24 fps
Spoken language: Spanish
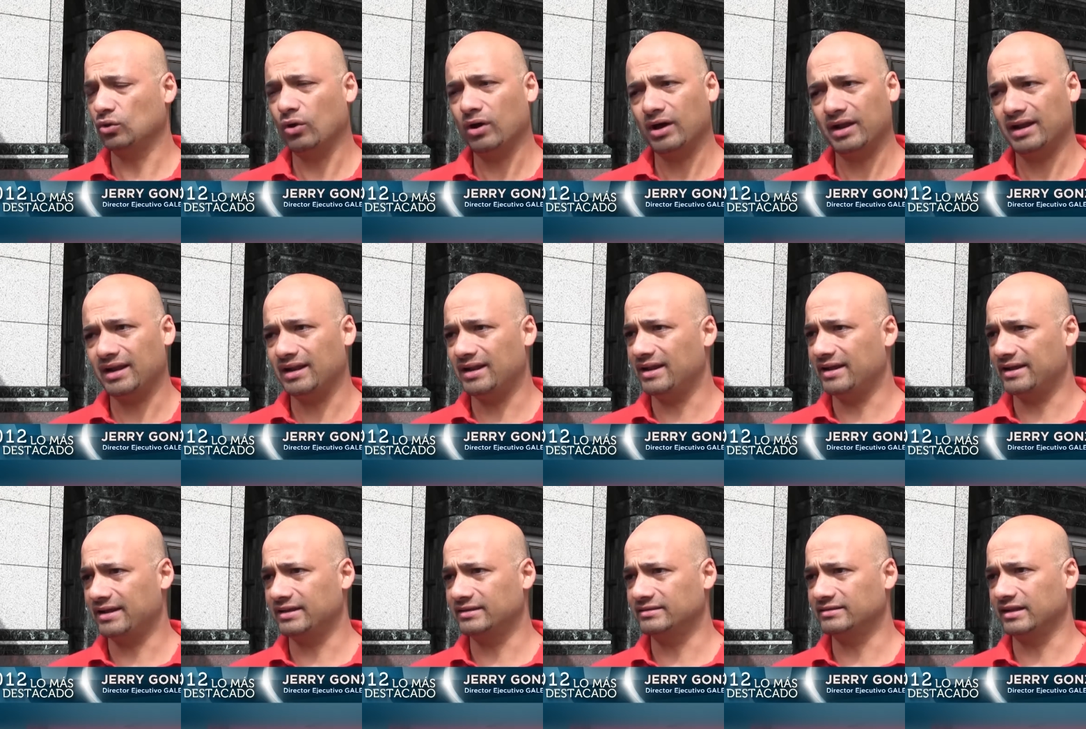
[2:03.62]
toda la
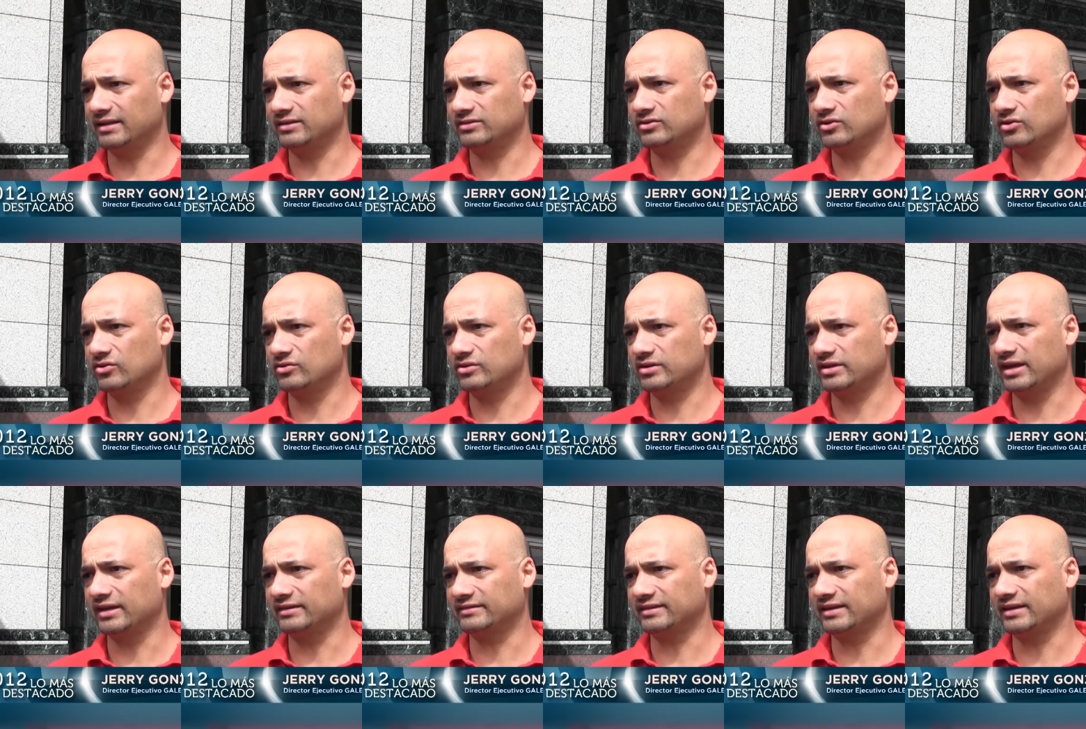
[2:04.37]

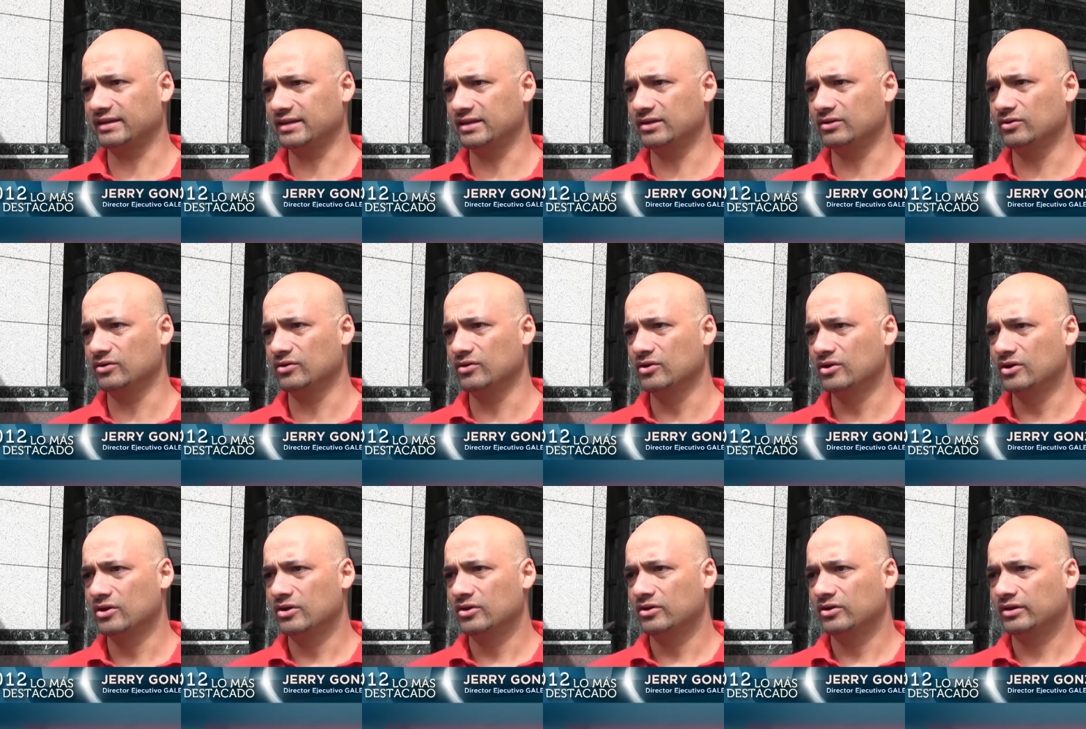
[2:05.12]
legislación que ha salido
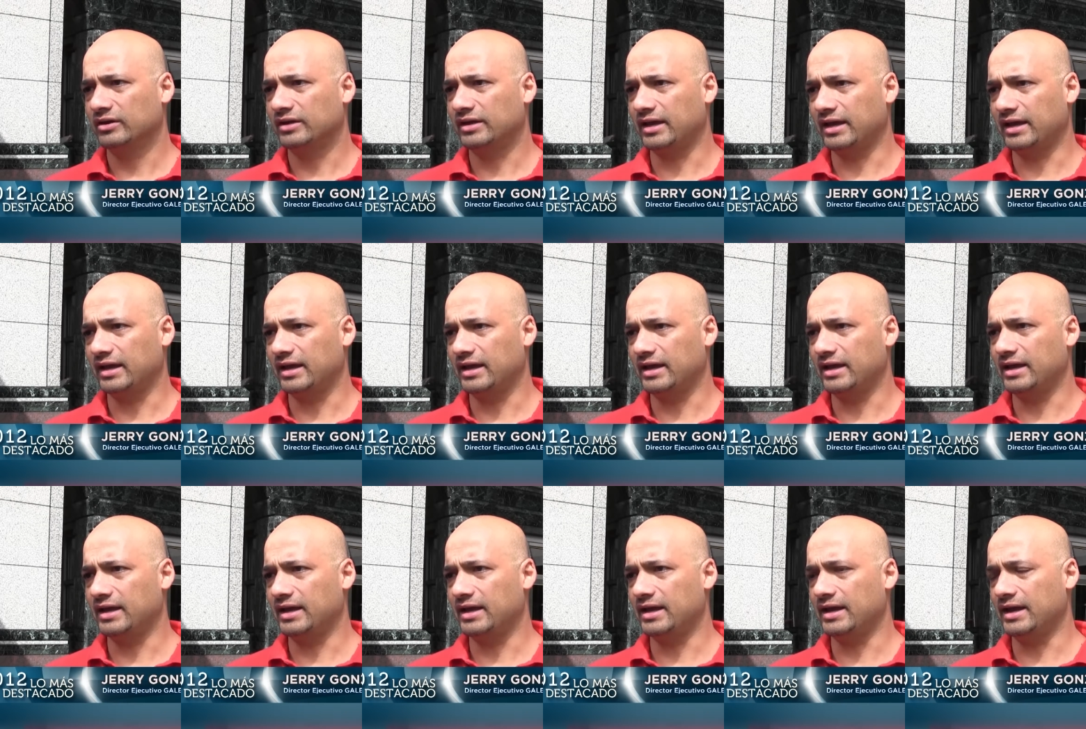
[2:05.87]

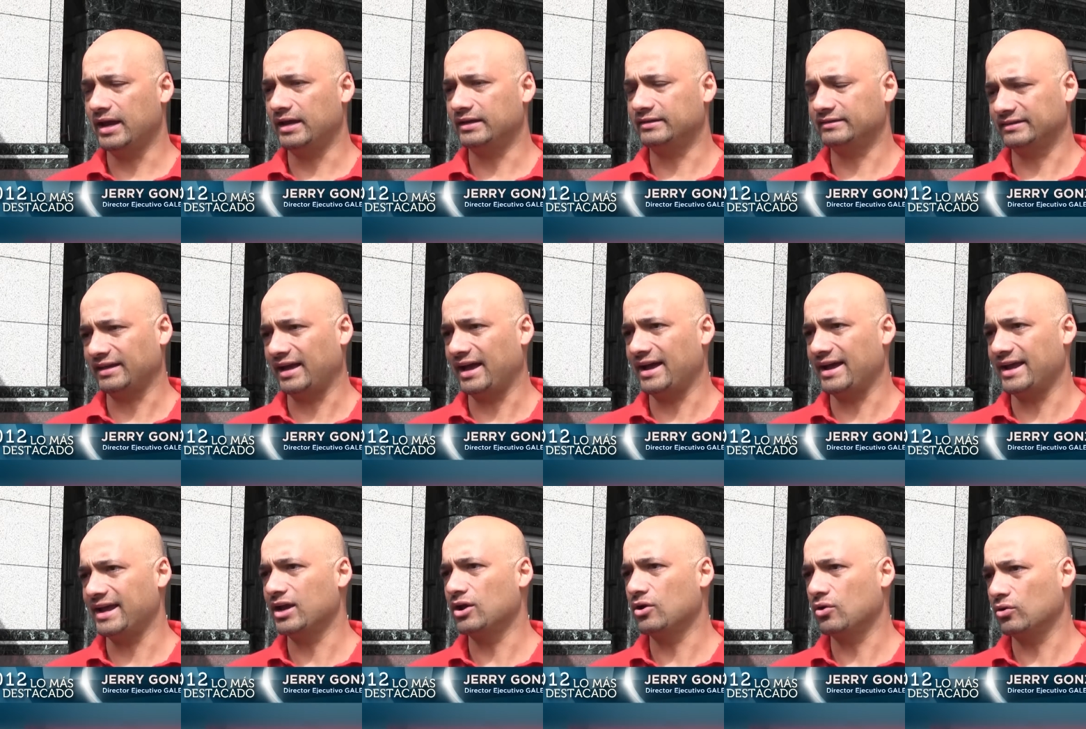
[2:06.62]
que
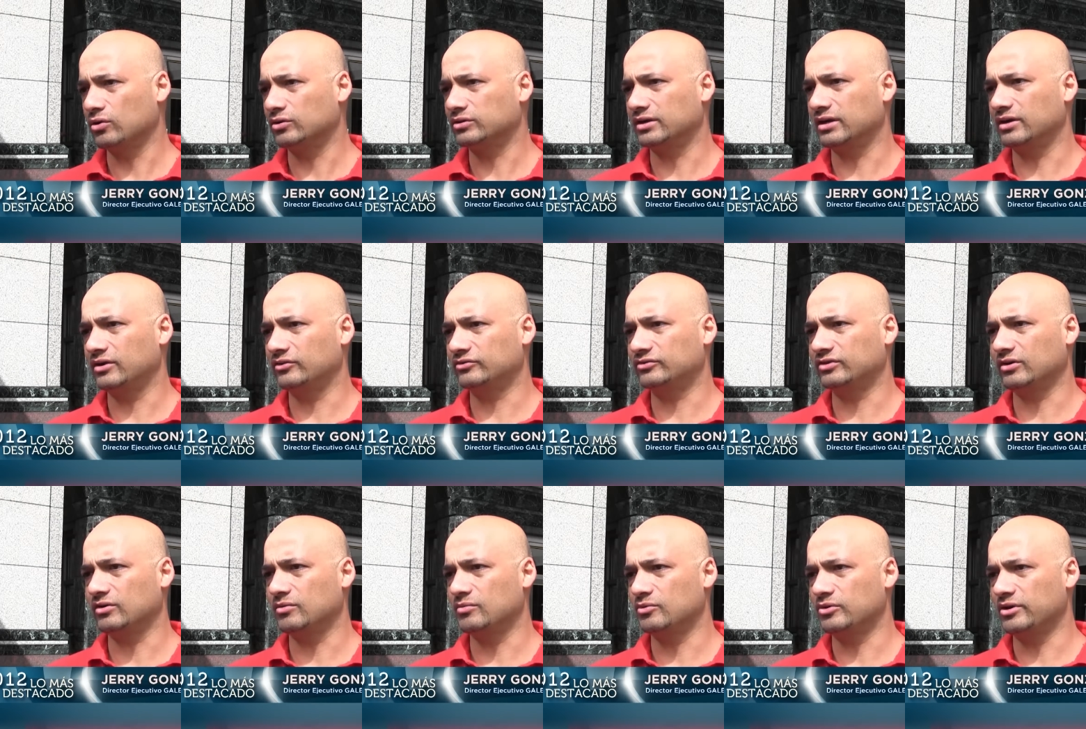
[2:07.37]
está en contra de
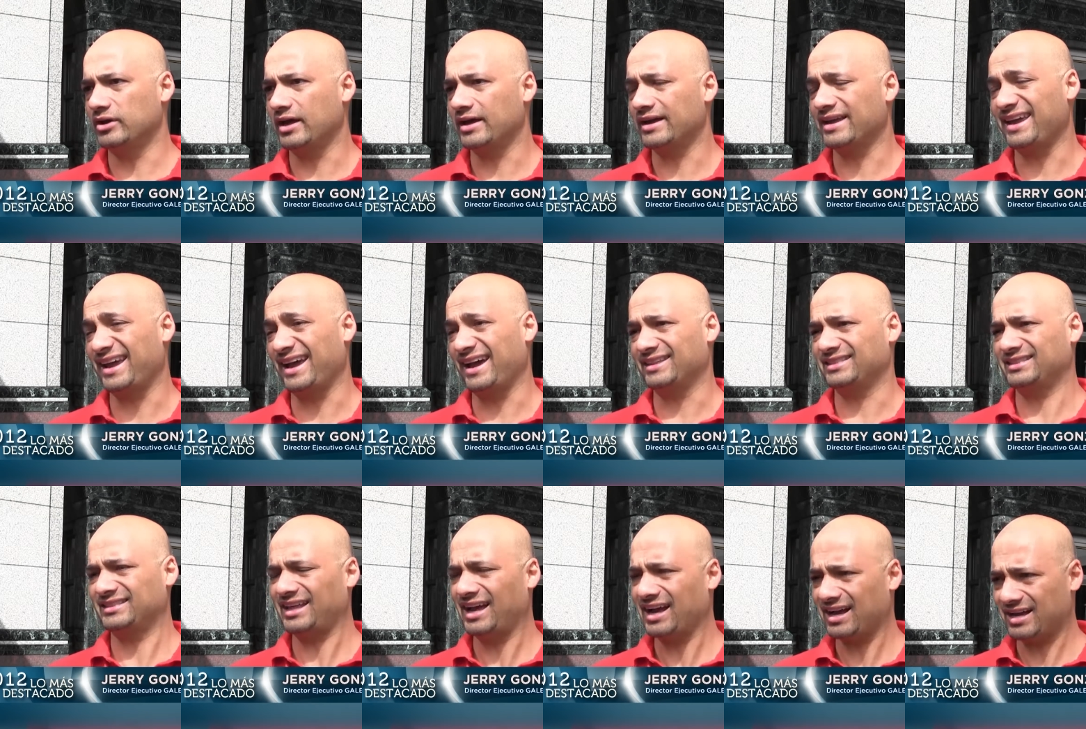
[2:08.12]
nuestra comunidad, que
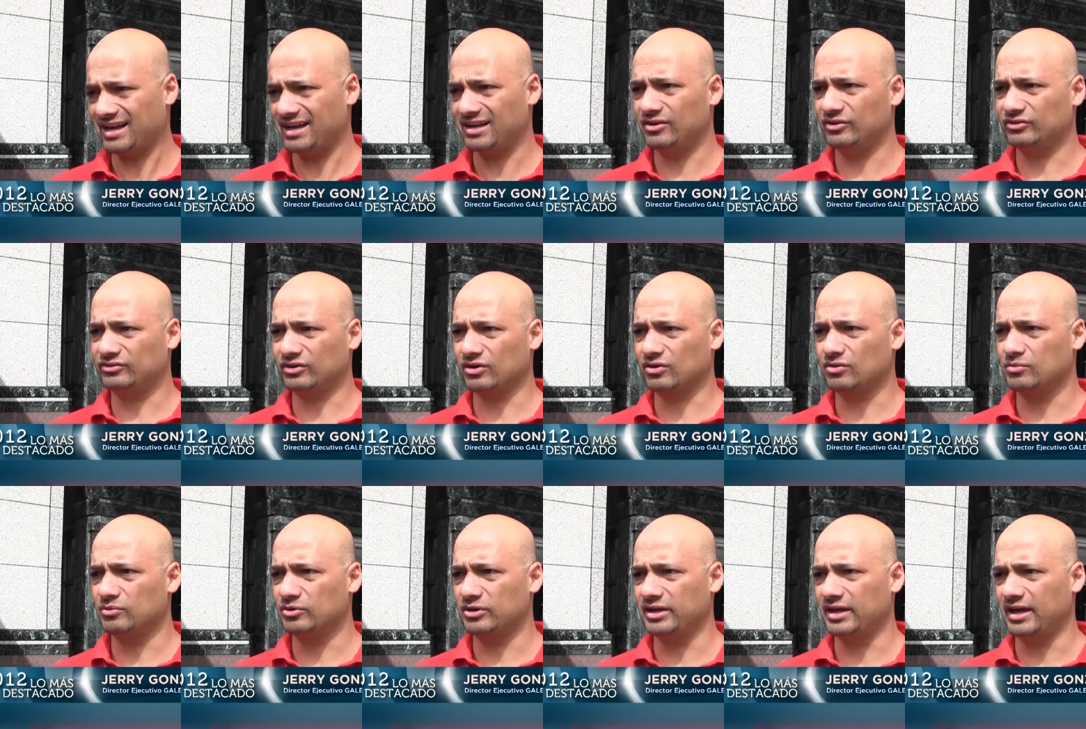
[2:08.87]
ataca a nuestra
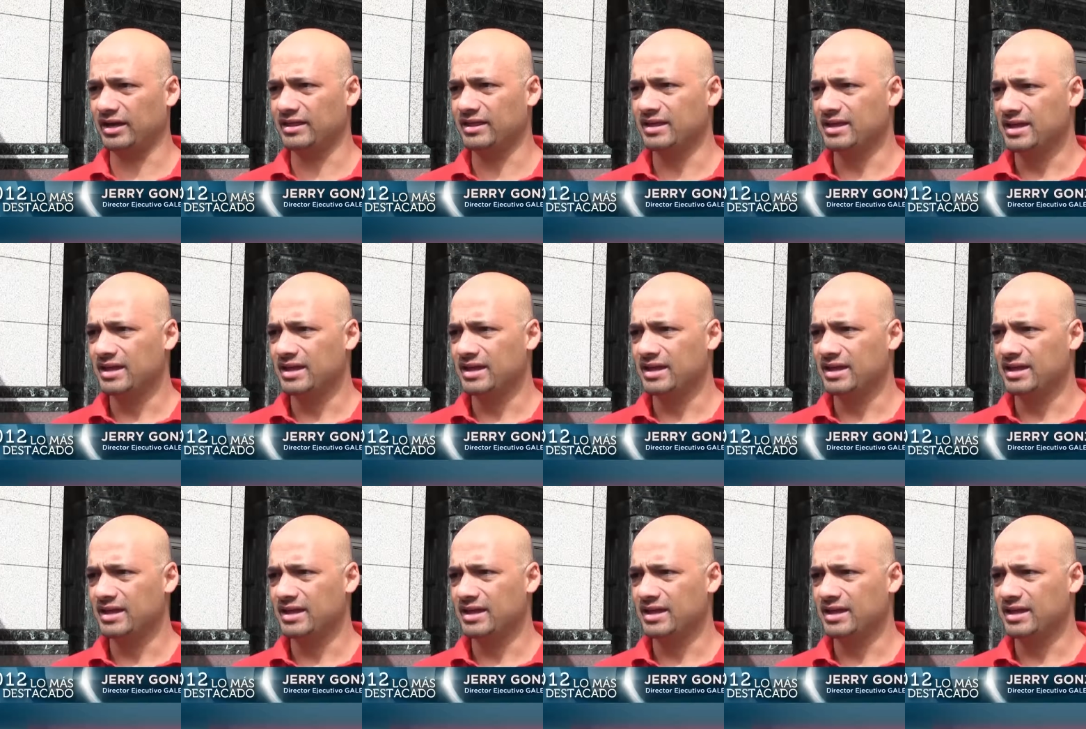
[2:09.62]
comunidad.